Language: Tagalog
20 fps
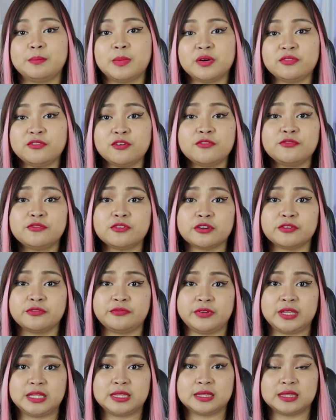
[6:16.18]

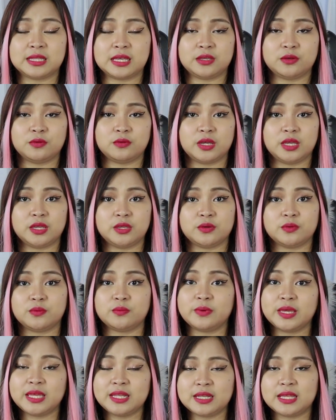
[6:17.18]
mafo-forfeit na yung
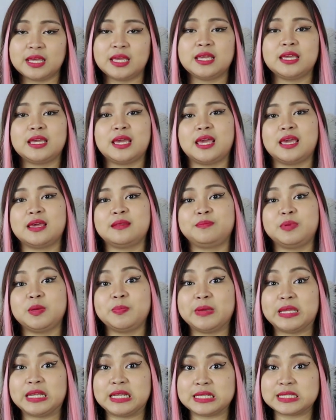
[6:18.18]
inyong winning and
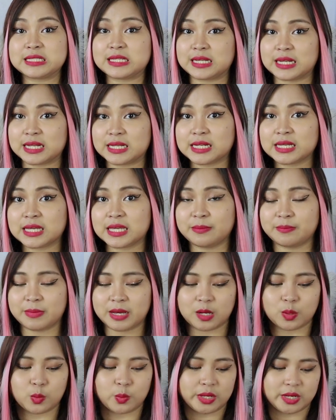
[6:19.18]
pipili sila ng
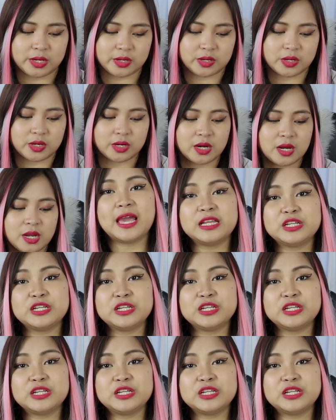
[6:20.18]
ibang winner.